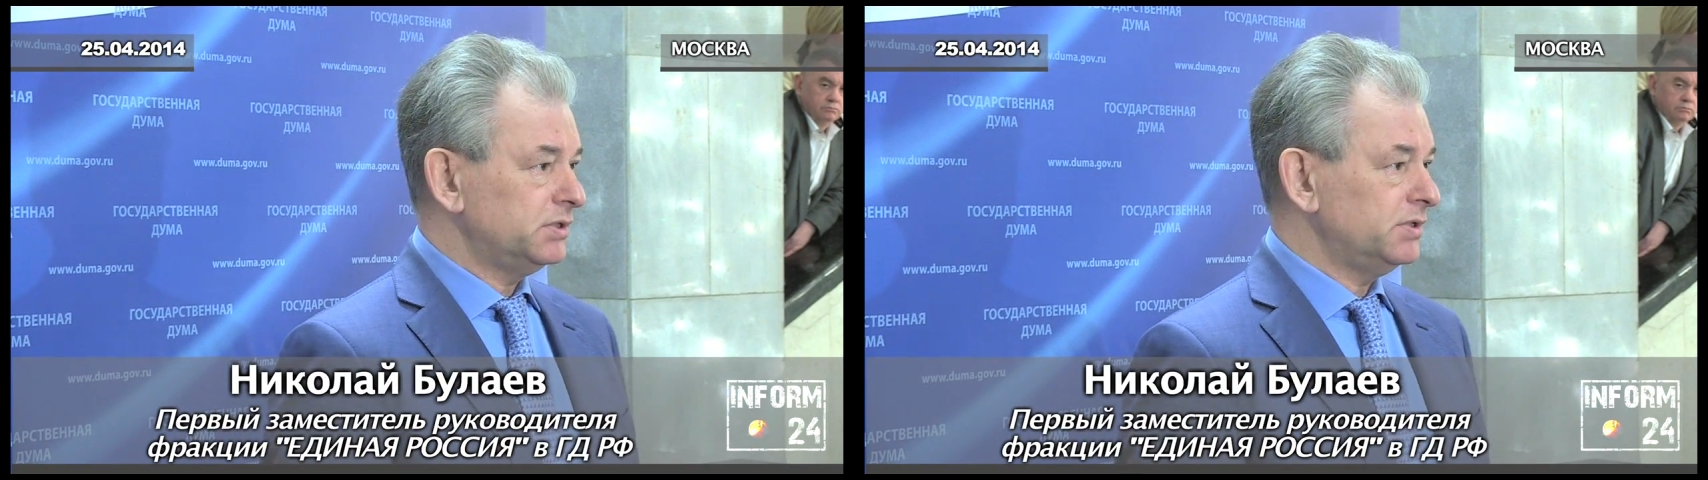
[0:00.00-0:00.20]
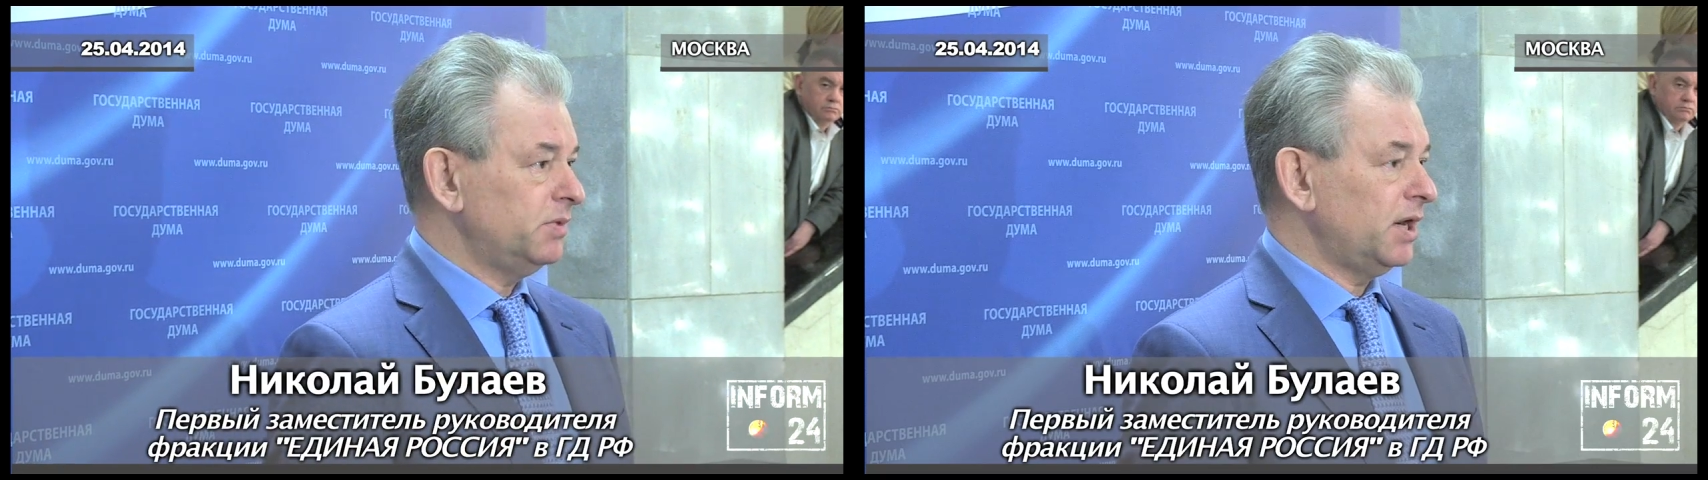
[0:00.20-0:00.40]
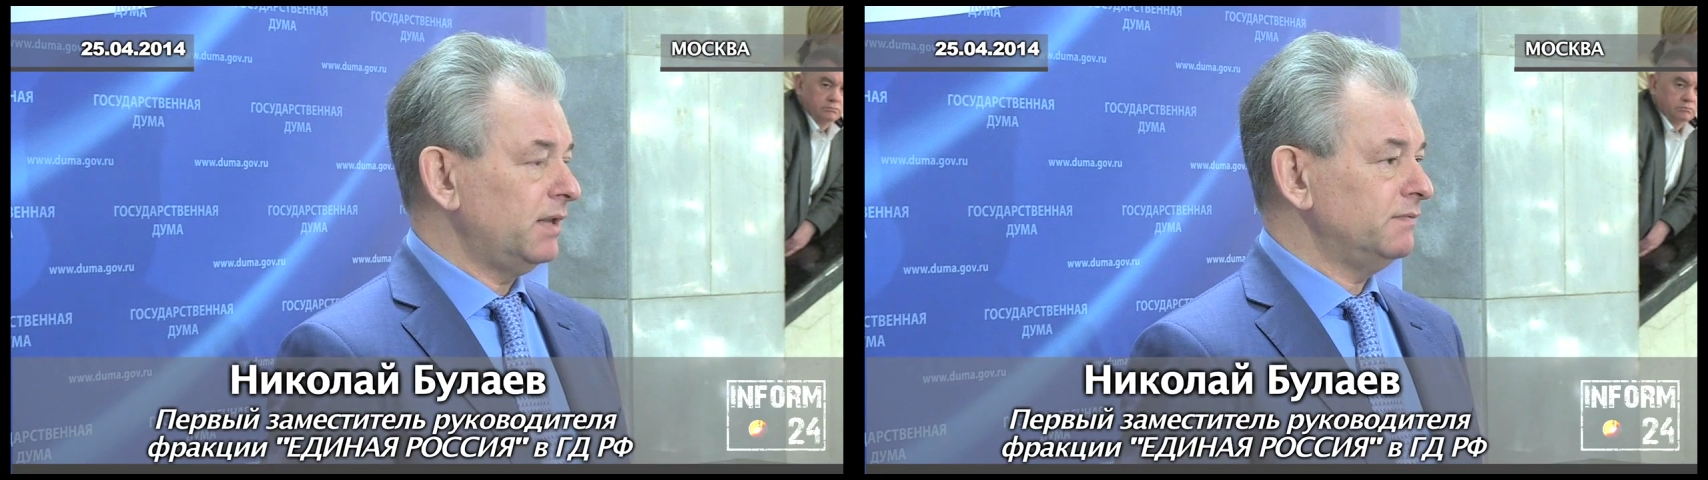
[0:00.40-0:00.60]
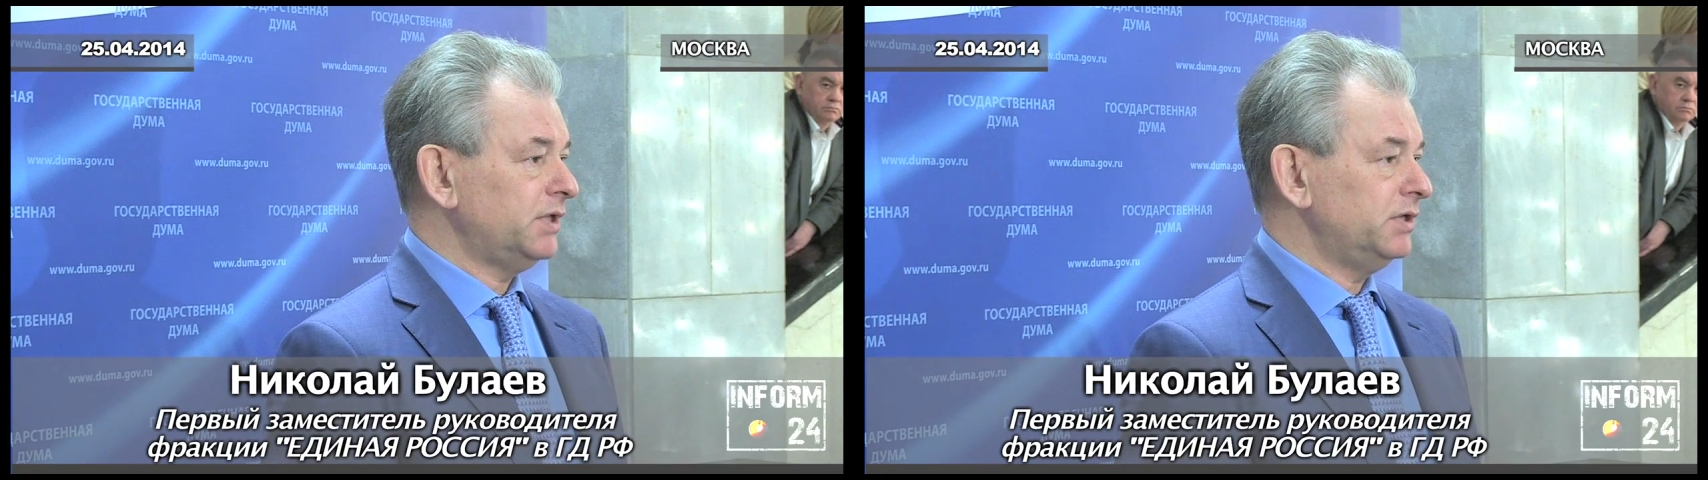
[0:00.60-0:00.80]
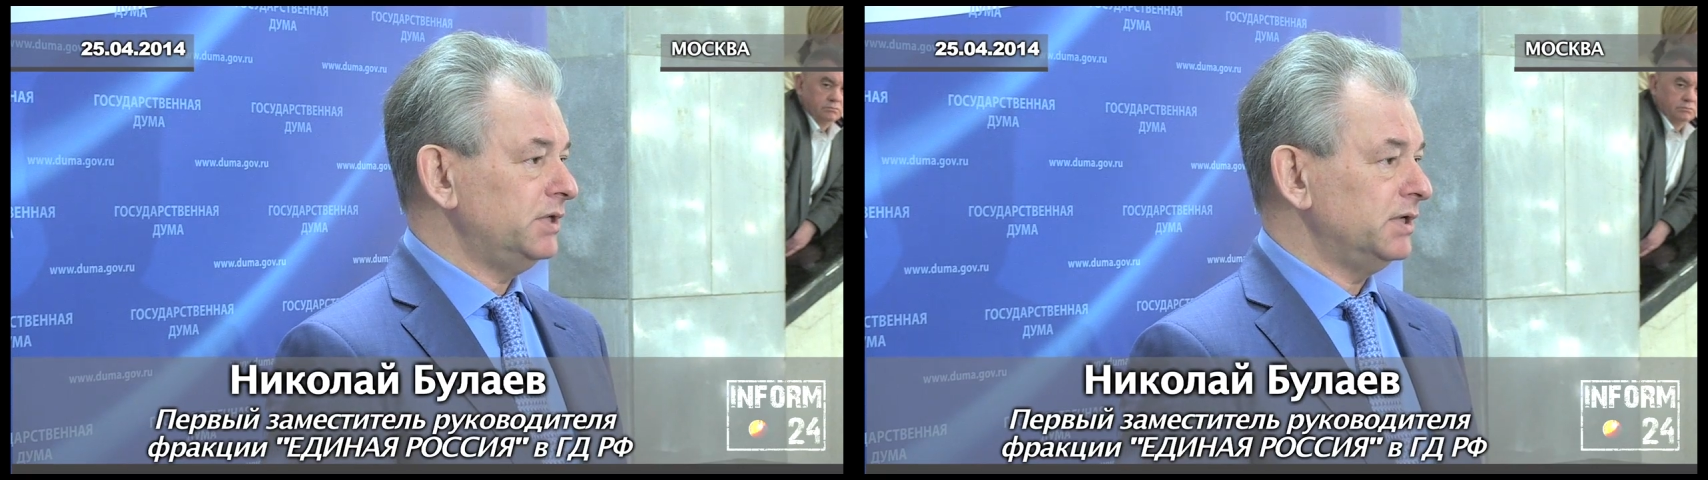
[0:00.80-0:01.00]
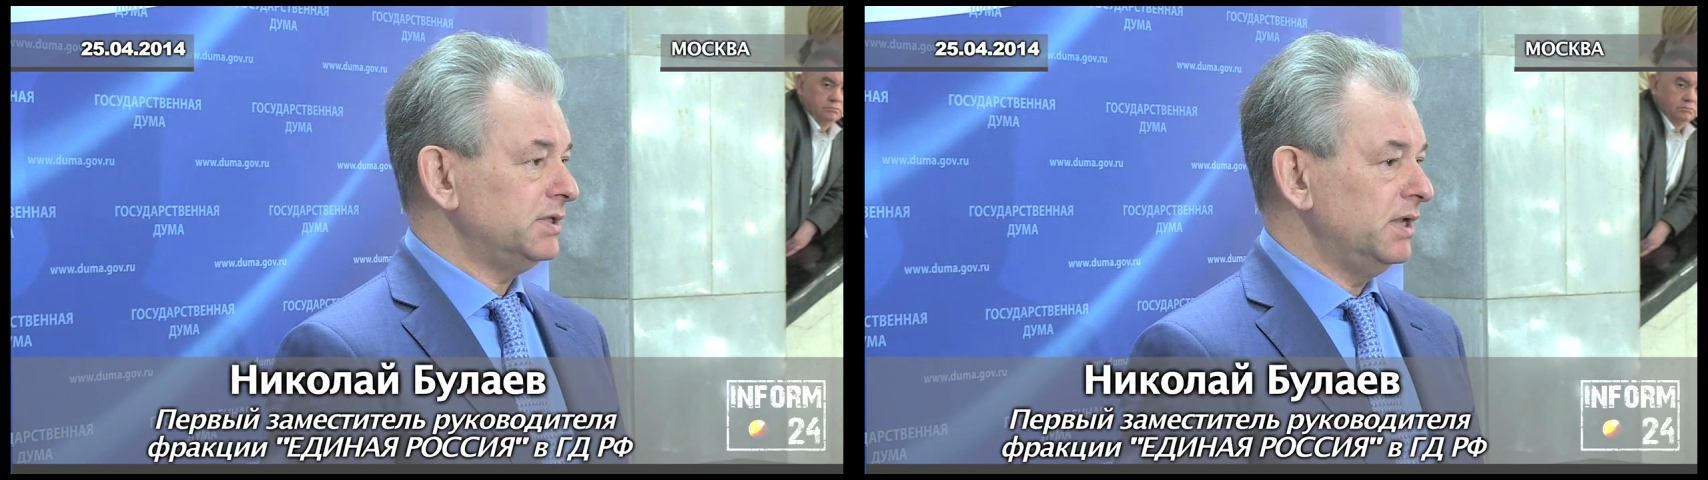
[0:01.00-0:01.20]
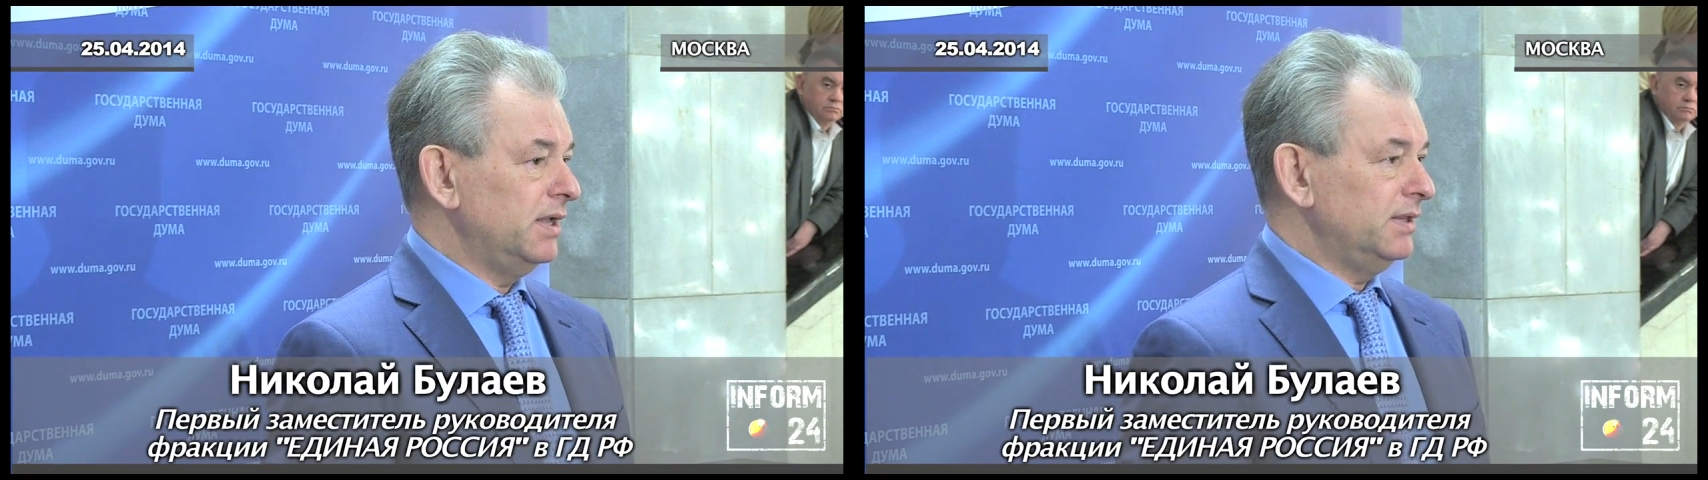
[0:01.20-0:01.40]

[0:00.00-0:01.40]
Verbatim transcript: с избирателем встречаться.